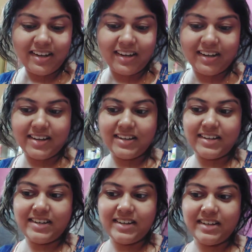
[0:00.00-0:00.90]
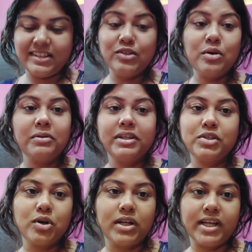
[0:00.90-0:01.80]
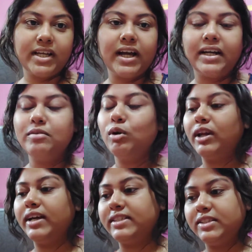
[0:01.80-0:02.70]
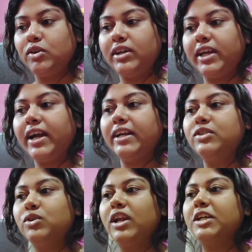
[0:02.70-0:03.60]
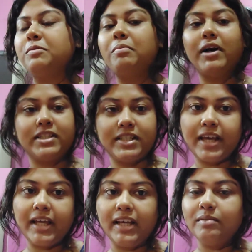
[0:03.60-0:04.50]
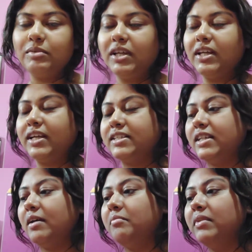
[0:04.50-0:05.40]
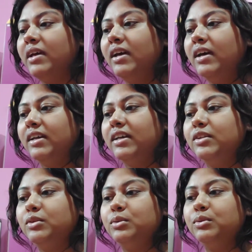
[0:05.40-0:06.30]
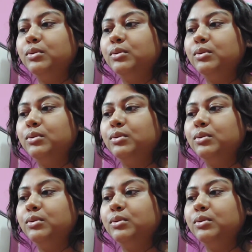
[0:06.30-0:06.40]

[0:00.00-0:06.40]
আর যেহেতু আমাদের ছটায় গাড়ি বলা আছে ছটায় গাড়ি চলে আসবে পাঁচটা অ্যালার্ম দিয়ে রেখেছিলাম কিন্তু